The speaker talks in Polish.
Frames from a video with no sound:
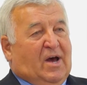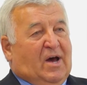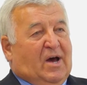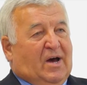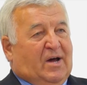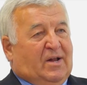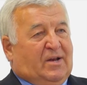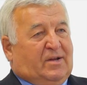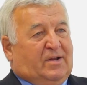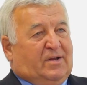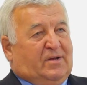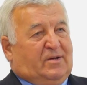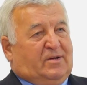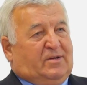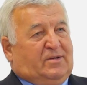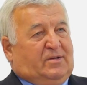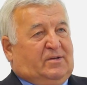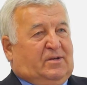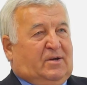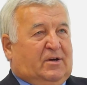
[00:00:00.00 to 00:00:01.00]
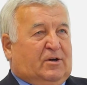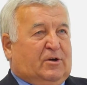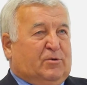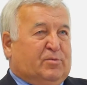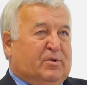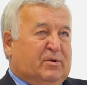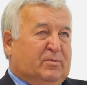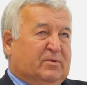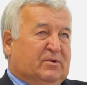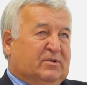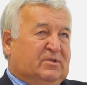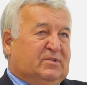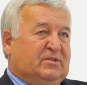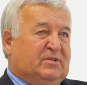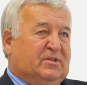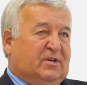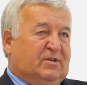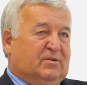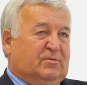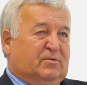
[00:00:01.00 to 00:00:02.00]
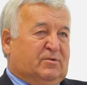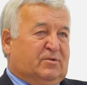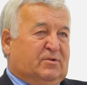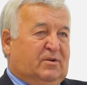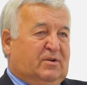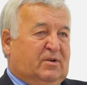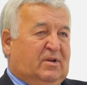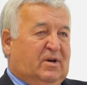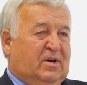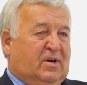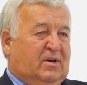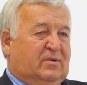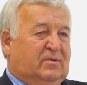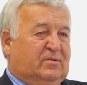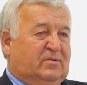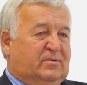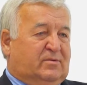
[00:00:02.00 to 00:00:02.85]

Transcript: ale jego propozycja złożona